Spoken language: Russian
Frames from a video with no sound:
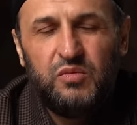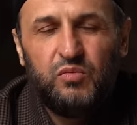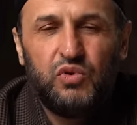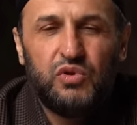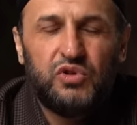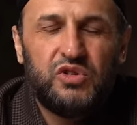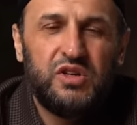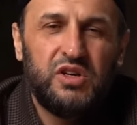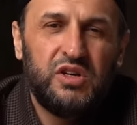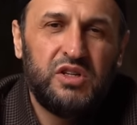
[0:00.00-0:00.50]

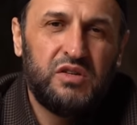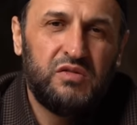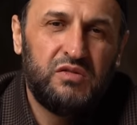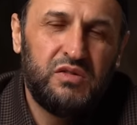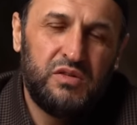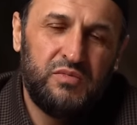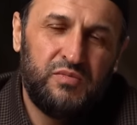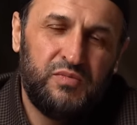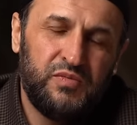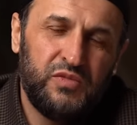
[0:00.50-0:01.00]
После
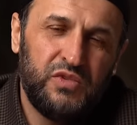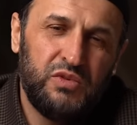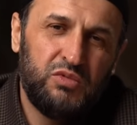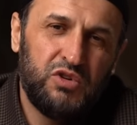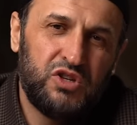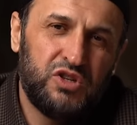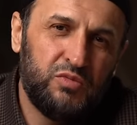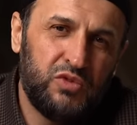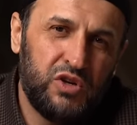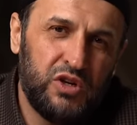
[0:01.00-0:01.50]
этого
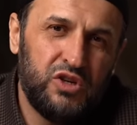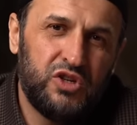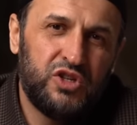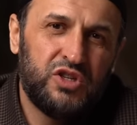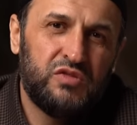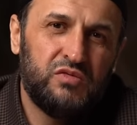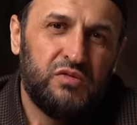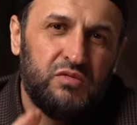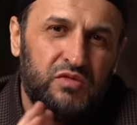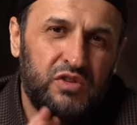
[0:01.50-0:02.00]
небольшим
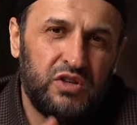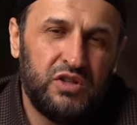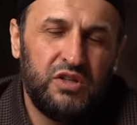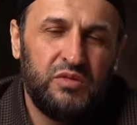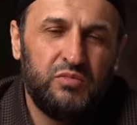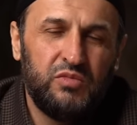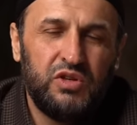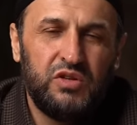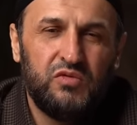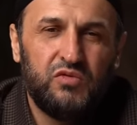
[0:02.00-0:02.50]
количеством
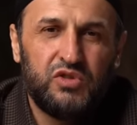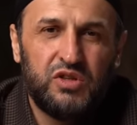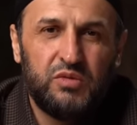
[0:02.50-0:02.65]
воды мы его